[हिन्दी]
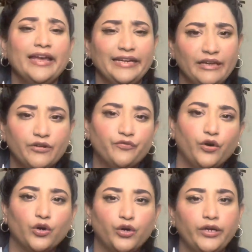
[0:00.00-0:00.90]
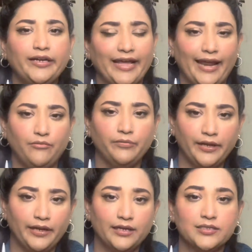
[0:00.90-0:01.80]
लीव इट फॉर गुड टेन
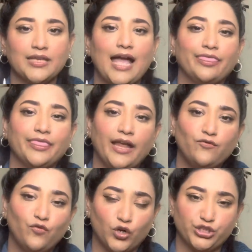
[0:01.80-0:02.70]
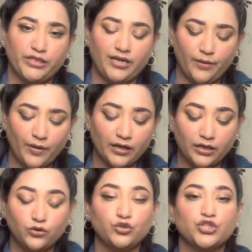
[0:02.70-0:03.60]
मिनट्स एंड देन वॉश इट अप
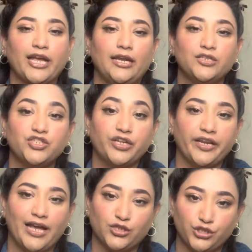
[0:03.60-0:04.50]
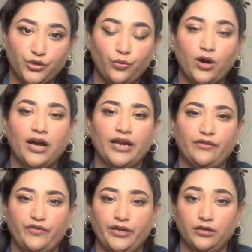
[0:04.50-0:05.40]
अगर कुछ एलर्जिक रिएक्शन हुआ
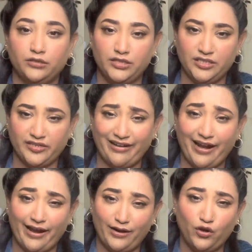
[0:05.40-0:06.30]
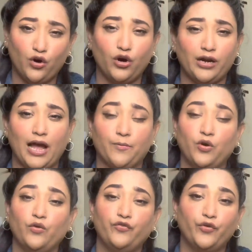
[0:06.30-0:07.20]
इफ़ इट टर्न्स रेड और
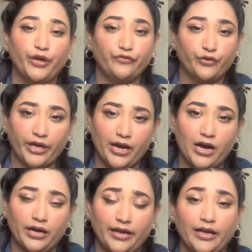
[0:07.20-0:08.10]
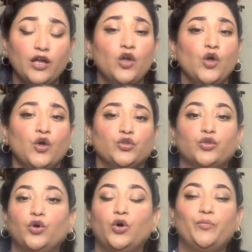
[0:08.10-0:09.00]
आपको फोड़े फोड़े आ गए
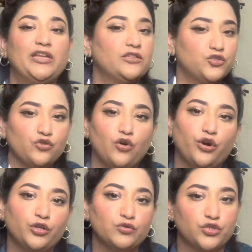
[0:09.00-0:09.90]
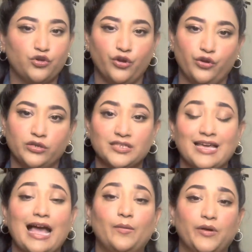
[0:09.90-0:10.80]
तो प्लीज़ डू नॉट यूज़ इट ऑन योर
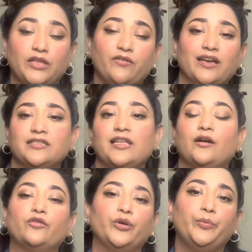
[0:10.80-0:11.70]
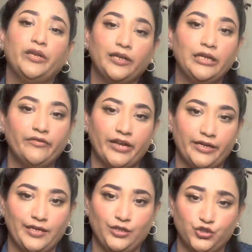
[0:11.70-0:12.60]
स्कैल्प अदरवाइज दैट कुड बी रियली वेरी
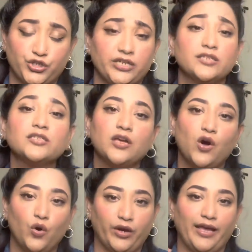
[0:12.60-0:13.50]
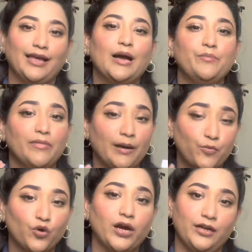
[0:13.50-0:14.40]
डेंजरस ओके अब मैं
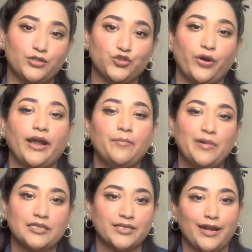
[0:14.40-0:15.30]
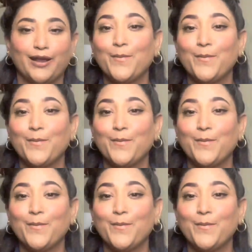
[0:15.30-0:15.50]
आपको कलर जो है मिक्स करने के